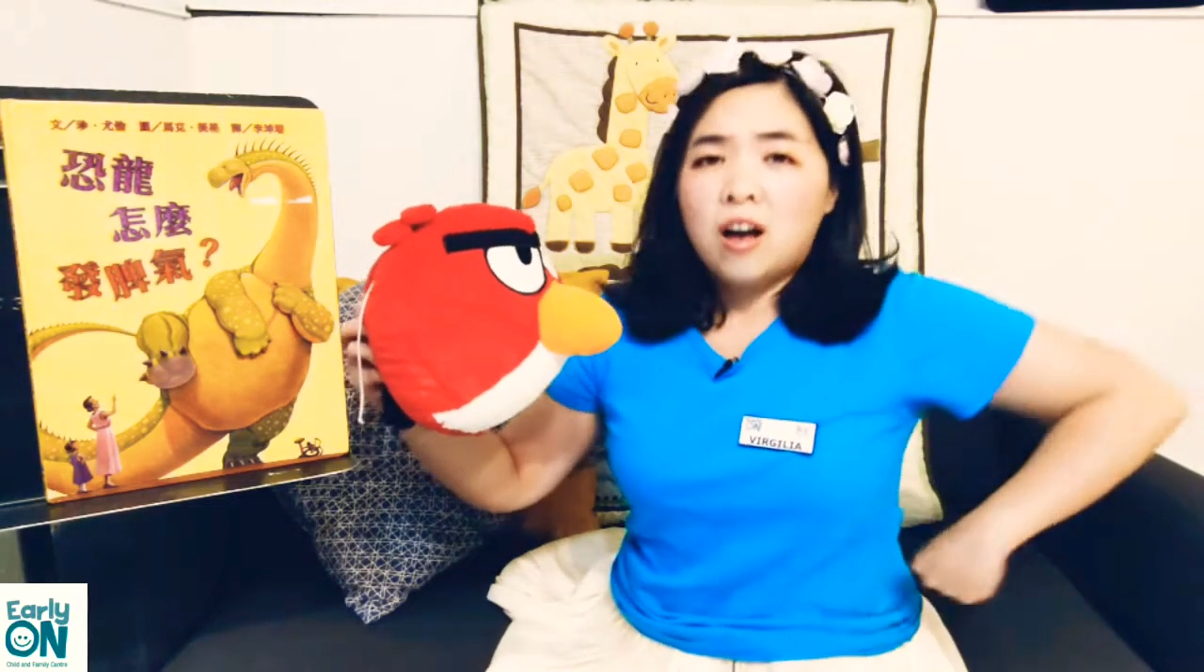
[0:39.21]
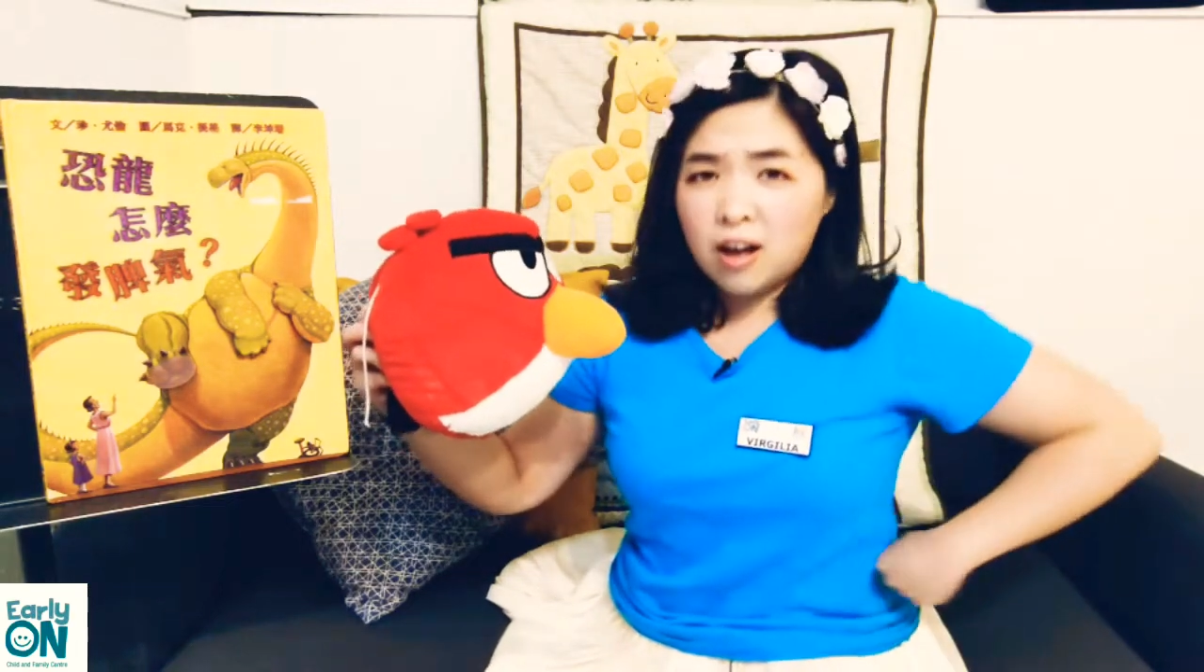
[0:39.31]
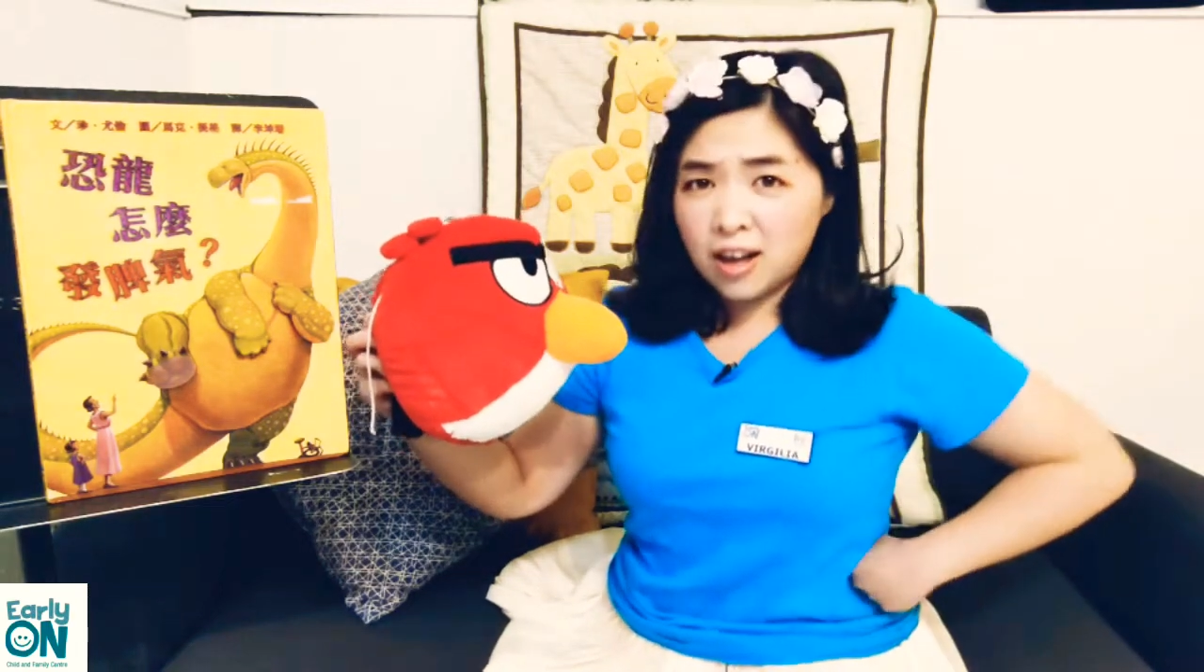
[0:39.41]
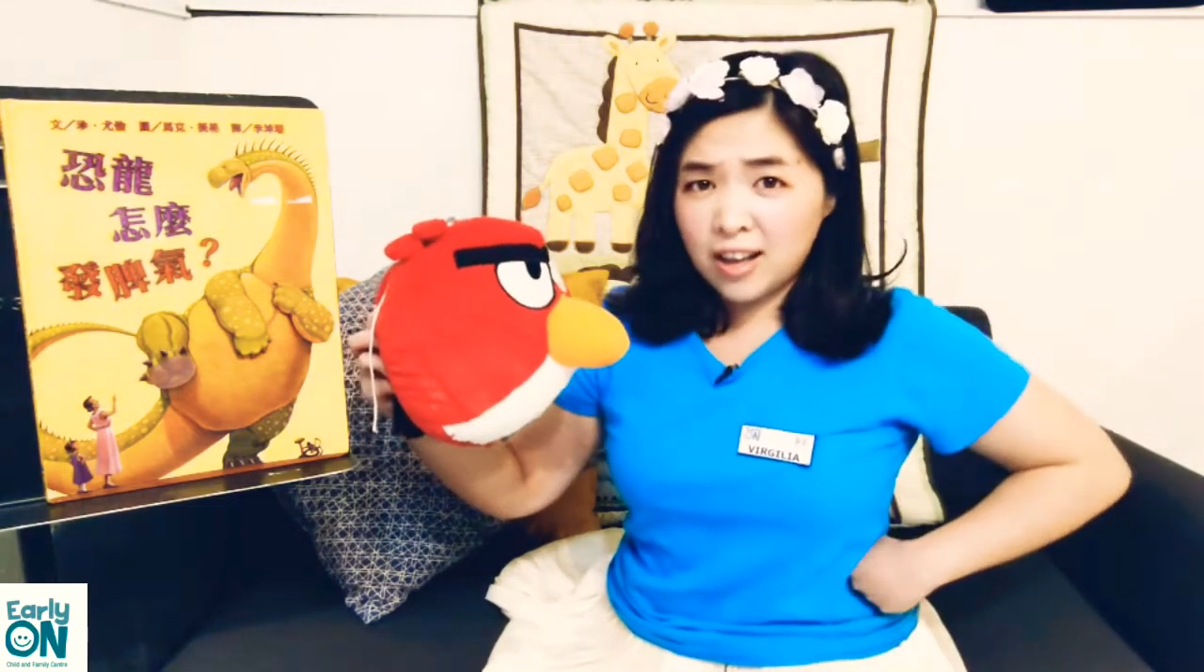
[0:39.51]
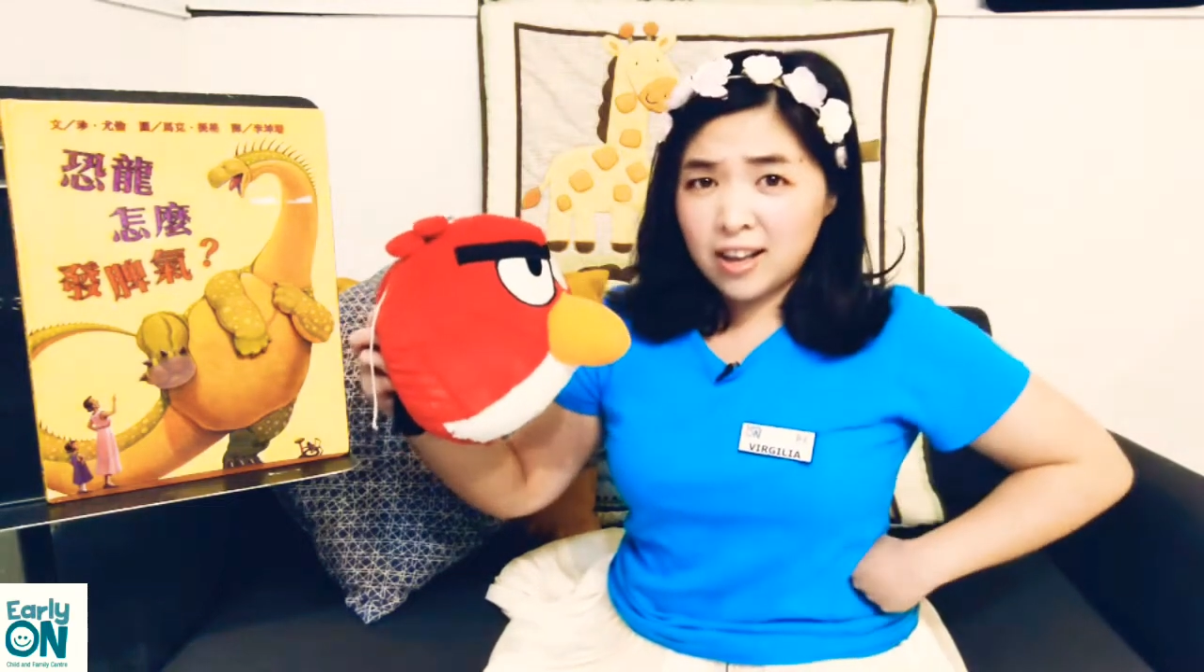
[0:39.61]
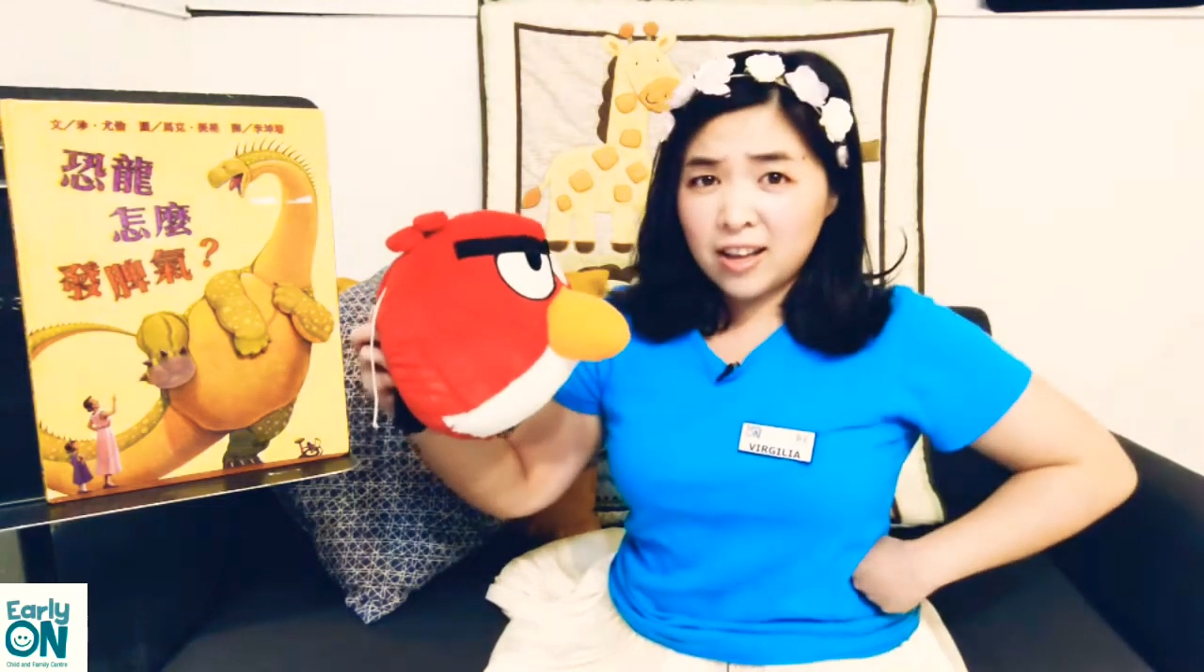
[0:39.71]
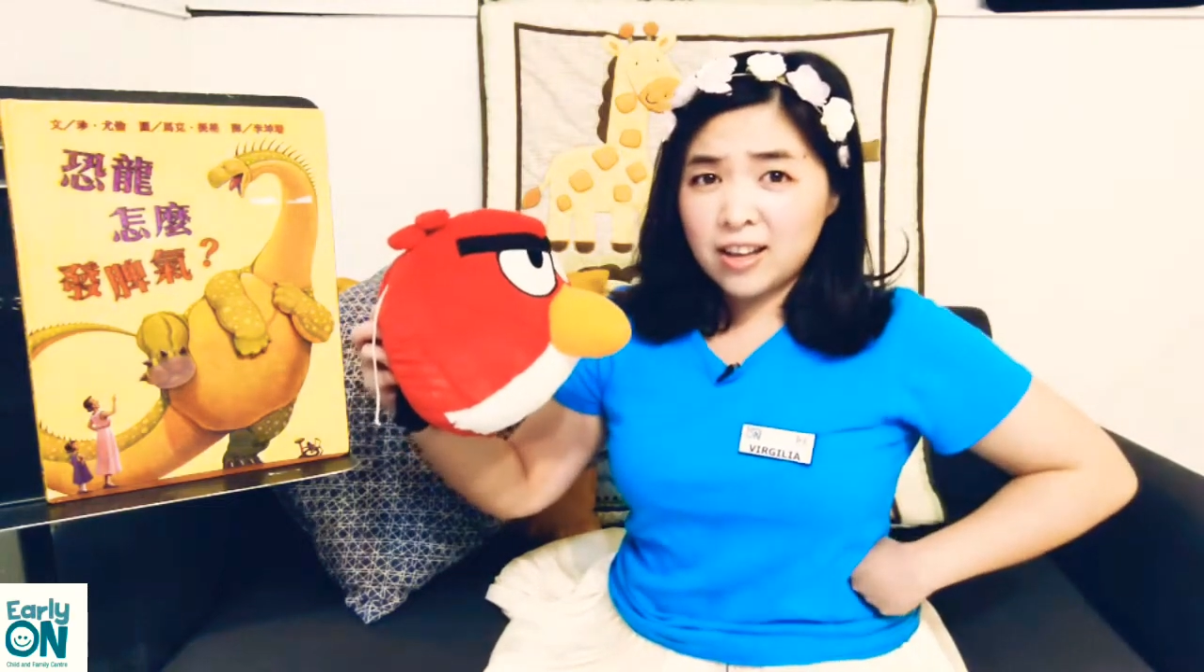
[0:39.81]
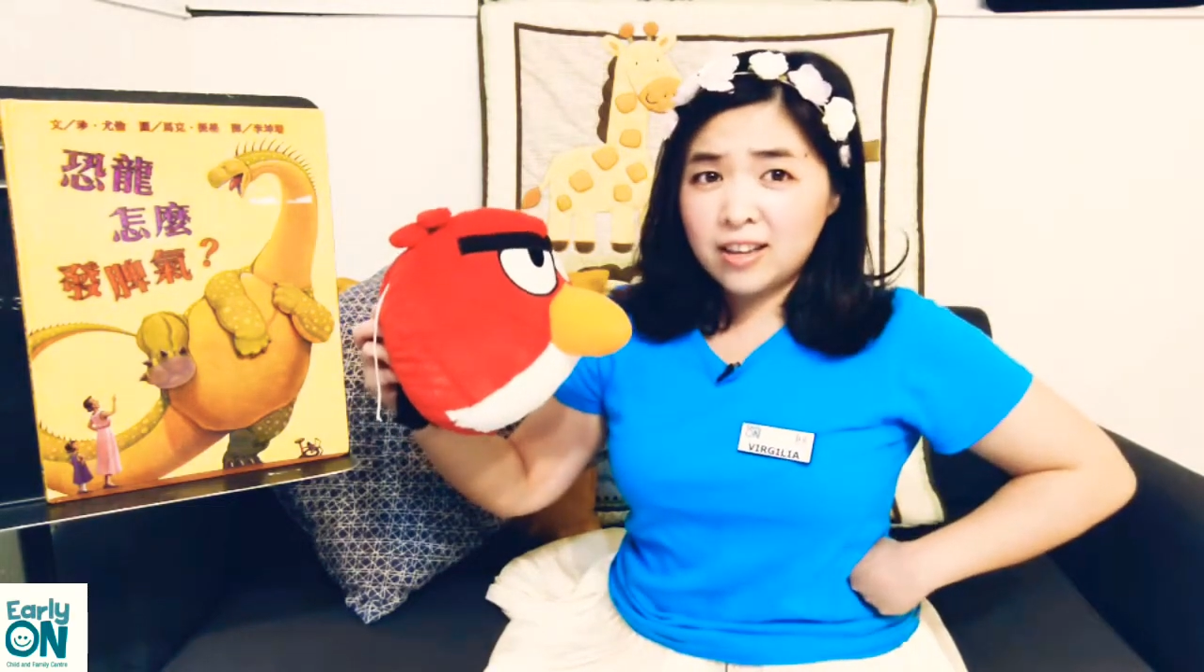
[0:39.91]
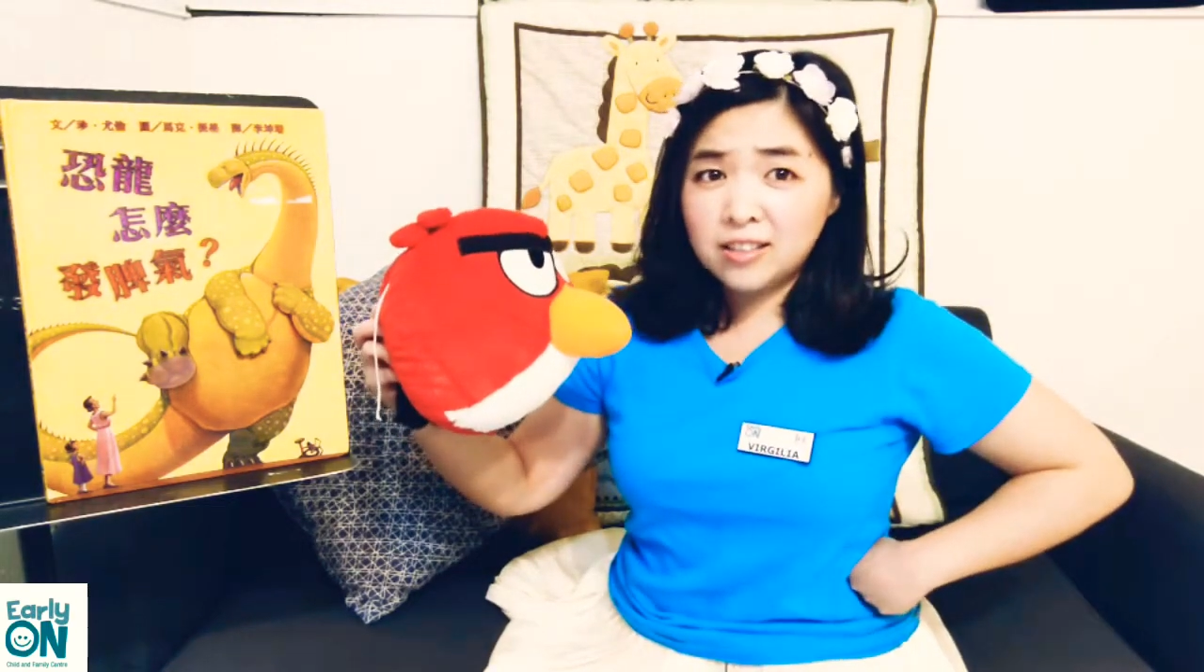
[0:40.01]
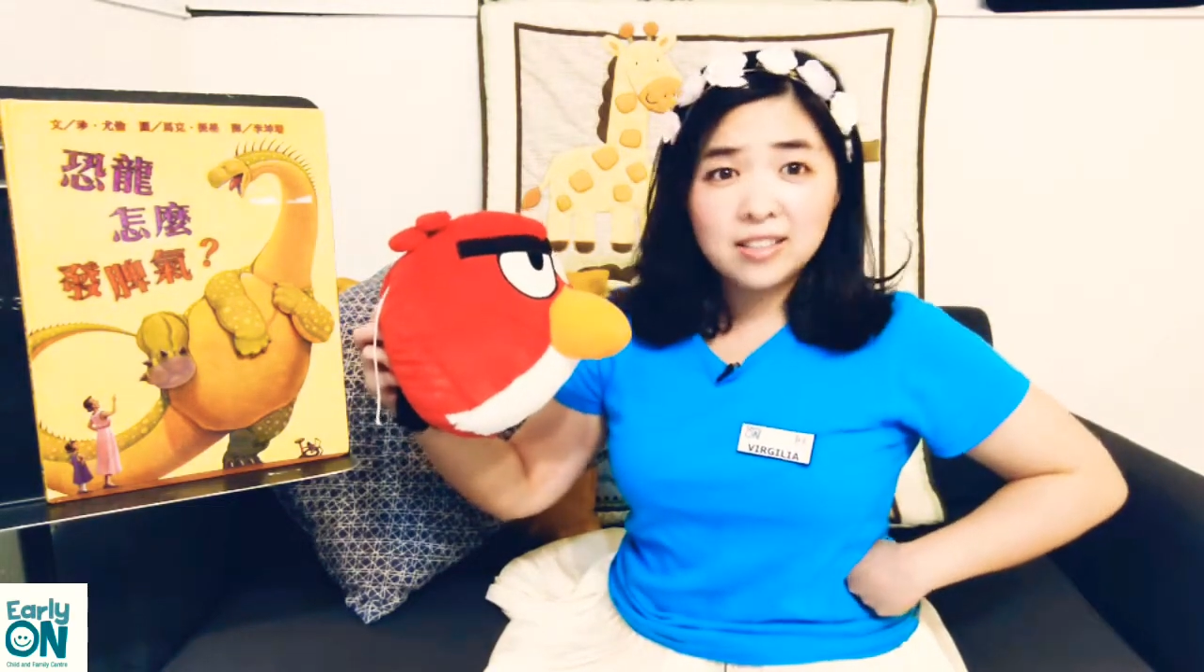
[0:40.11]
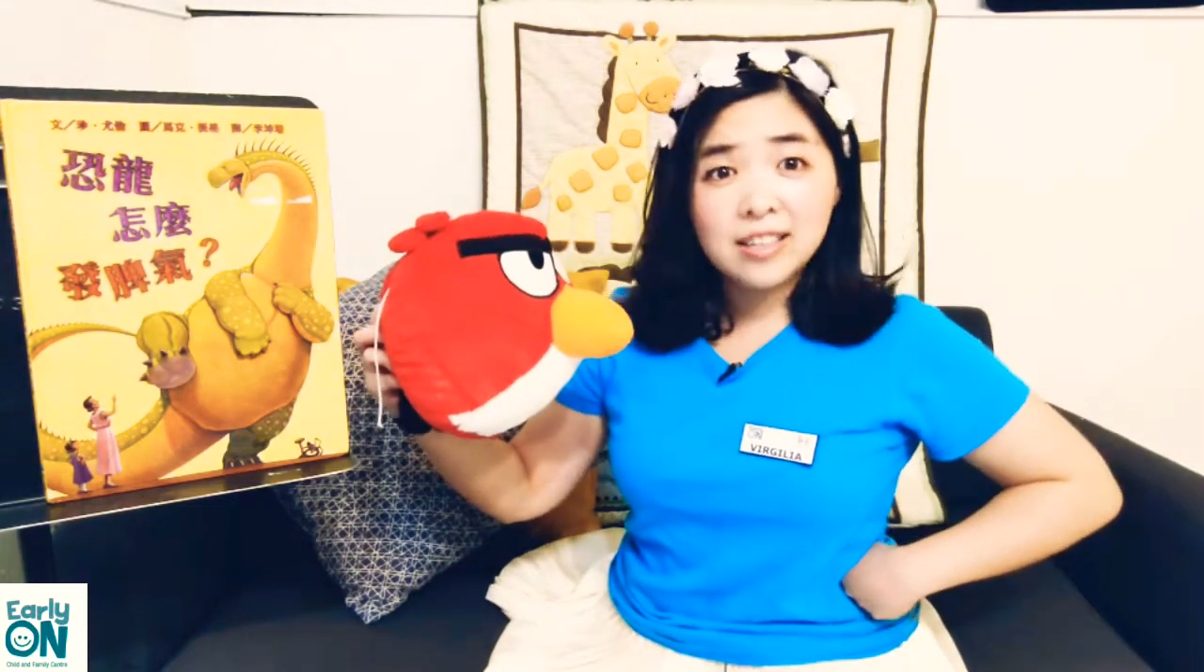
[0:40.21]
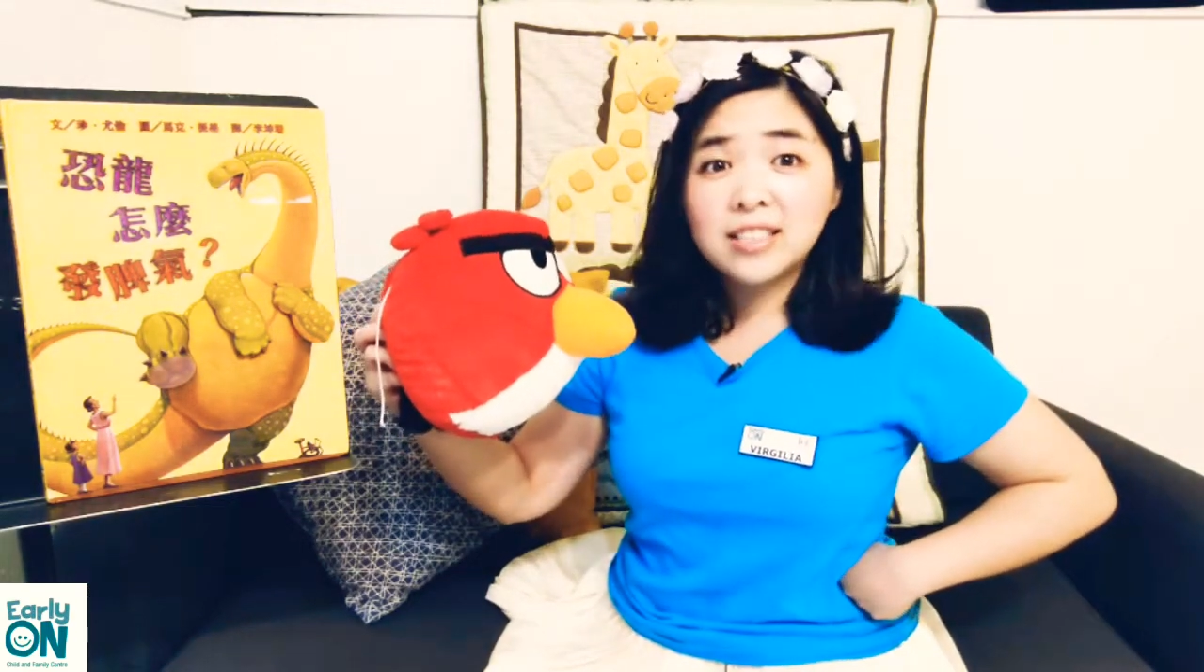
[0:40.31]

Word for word: 很生